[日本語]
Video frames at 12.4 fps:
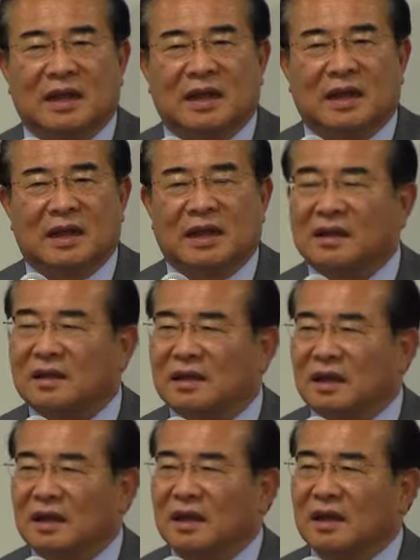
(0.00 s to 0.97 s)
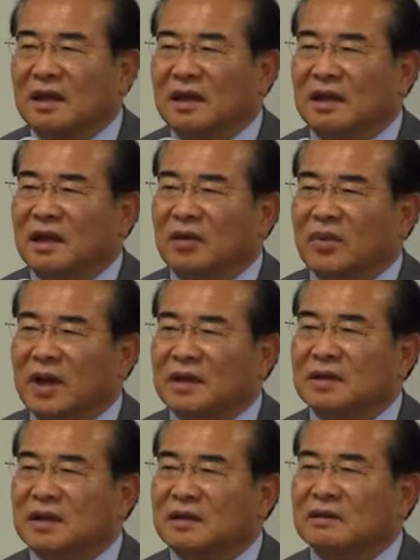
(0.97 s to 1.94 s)
え官邸、え前
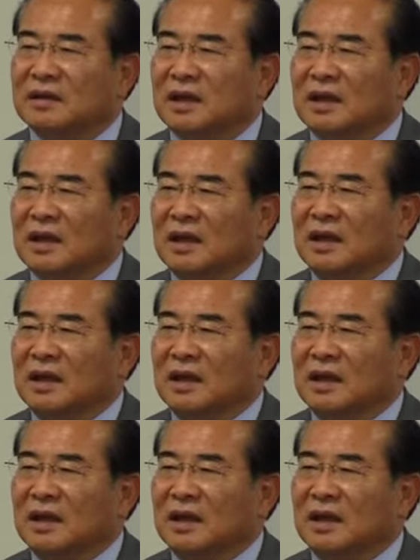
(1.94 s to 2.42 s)
にですね、